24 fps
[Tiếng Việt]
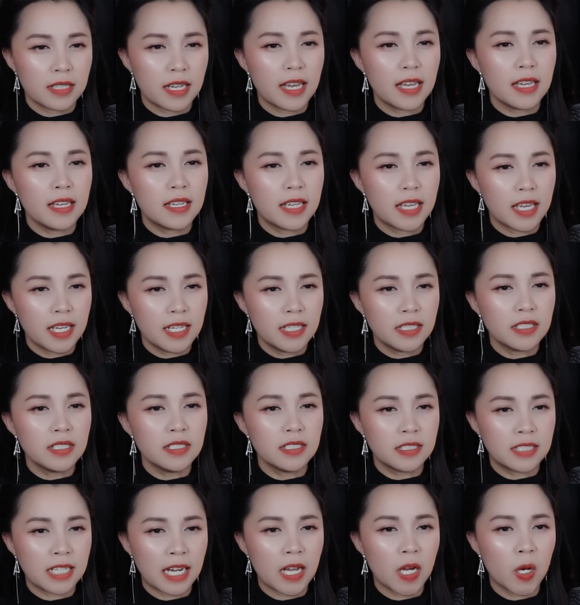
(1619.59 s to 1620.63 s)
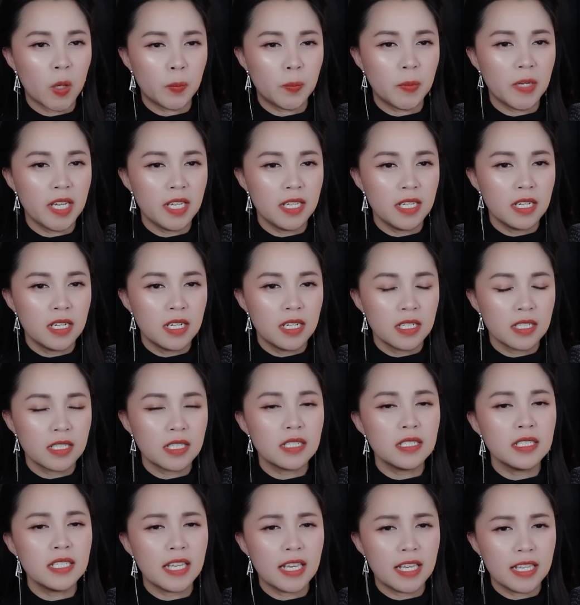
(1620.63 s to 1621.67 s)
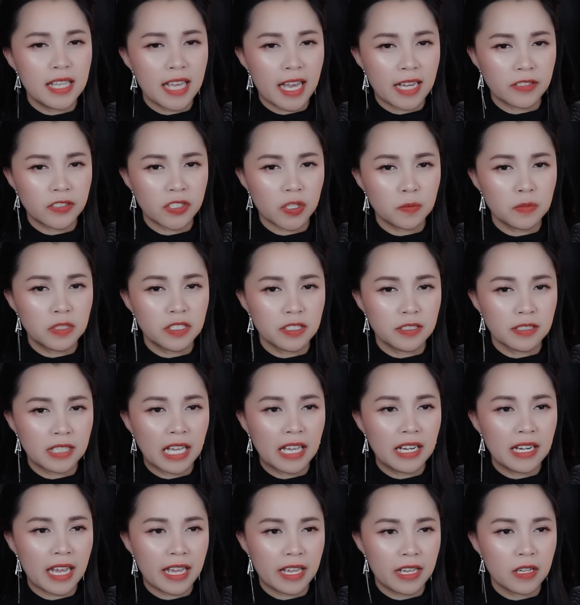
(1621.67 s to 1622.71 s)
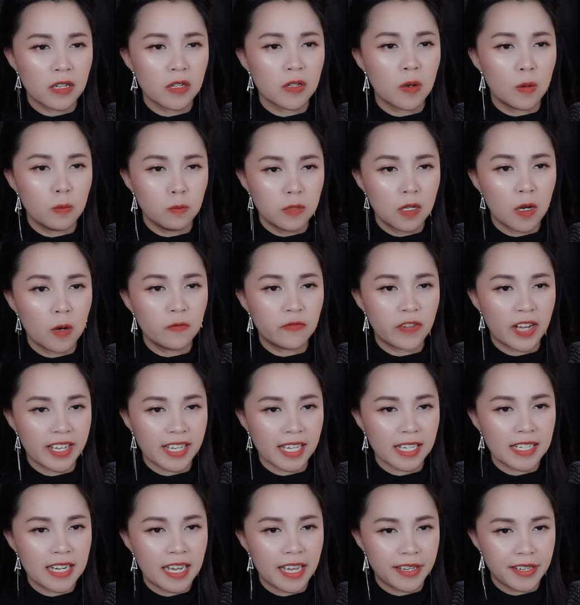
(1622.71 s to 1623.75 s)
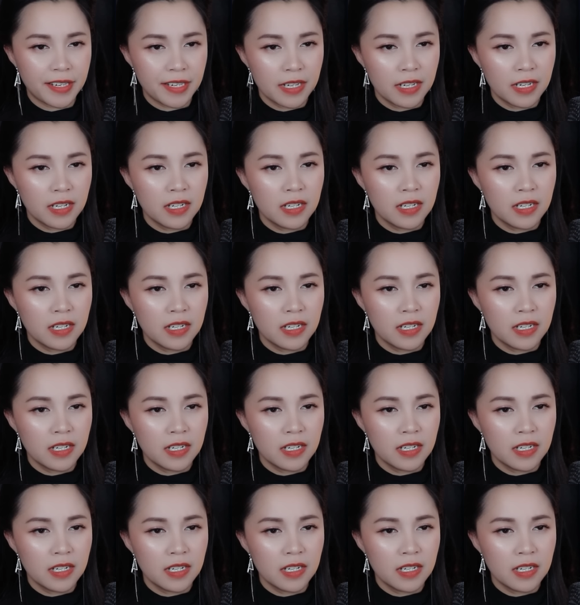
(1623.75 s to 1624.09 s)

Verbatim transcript: Ý kiến đưa ra hợp lý, cứ nhị nhằn trong trường thế này cũng không phải cách hay.